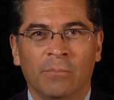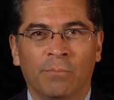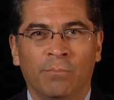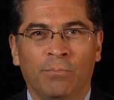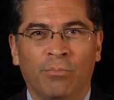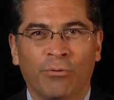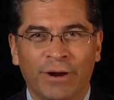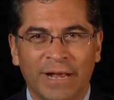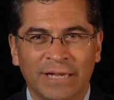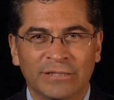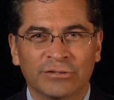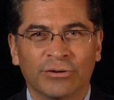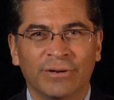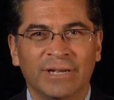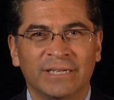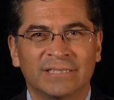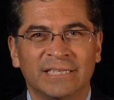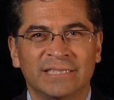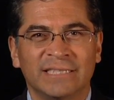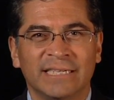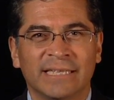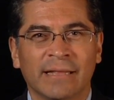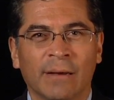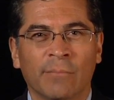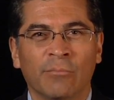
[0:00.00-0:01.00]
Por eso
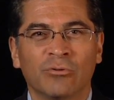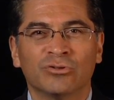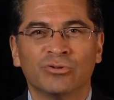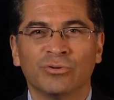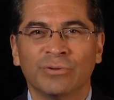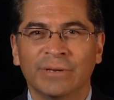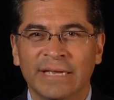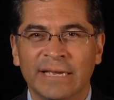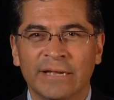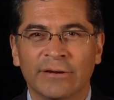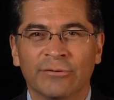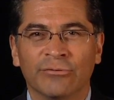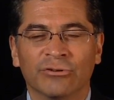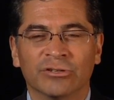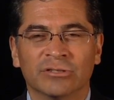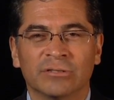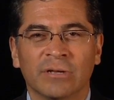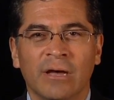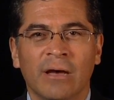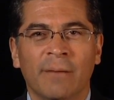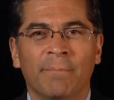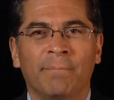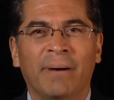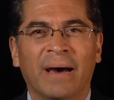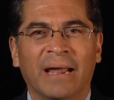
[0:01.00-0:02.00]
necesitamos unirnos,
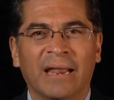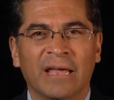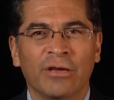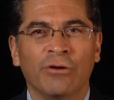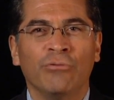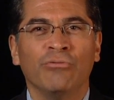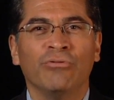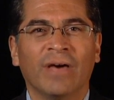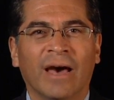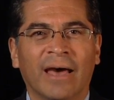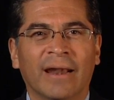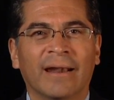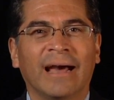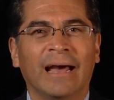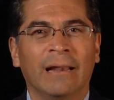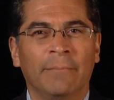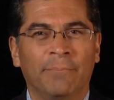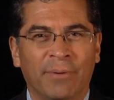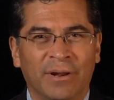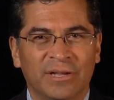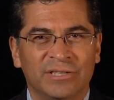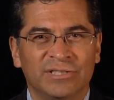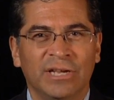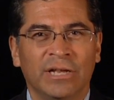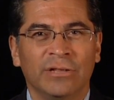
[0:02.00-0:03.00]
para ayudar al
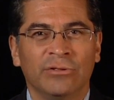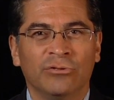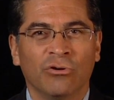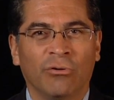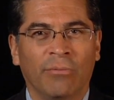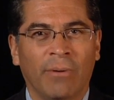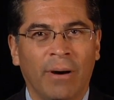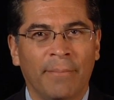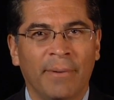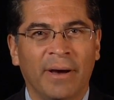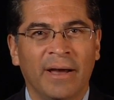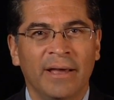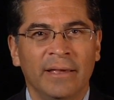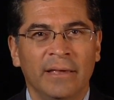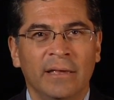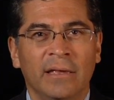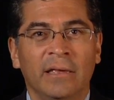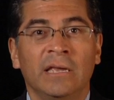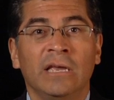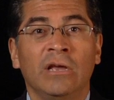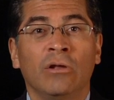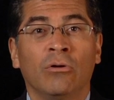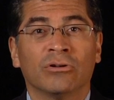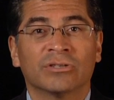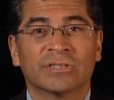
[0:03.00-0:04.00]
presidente Obama
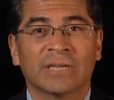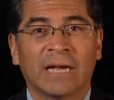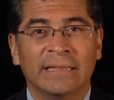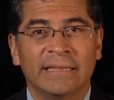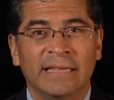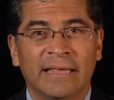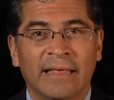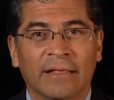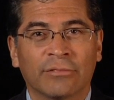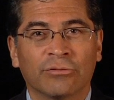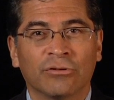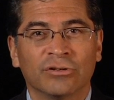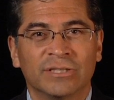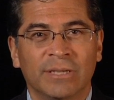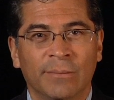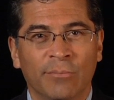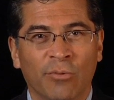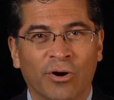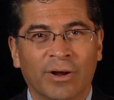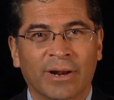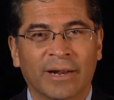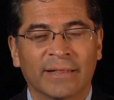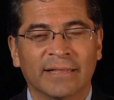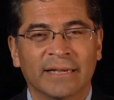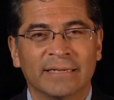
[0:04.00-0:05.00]
y los candidatos
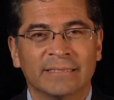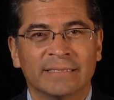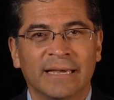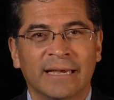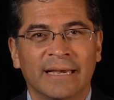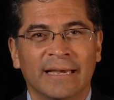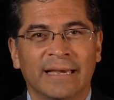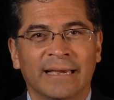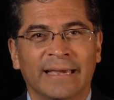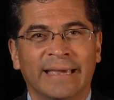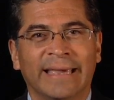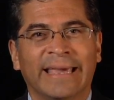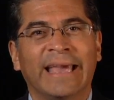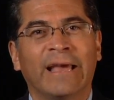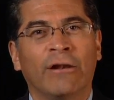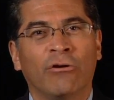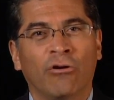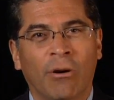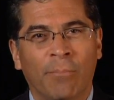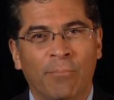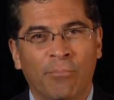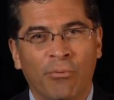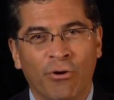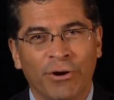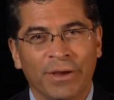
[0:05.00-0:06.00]
demócratas que lo
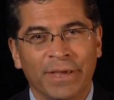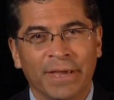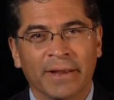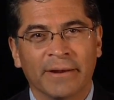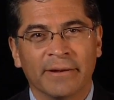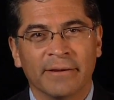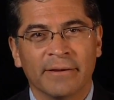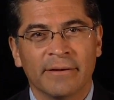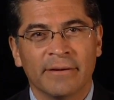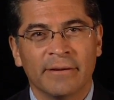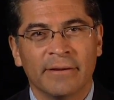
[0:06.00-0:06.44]
apoyan.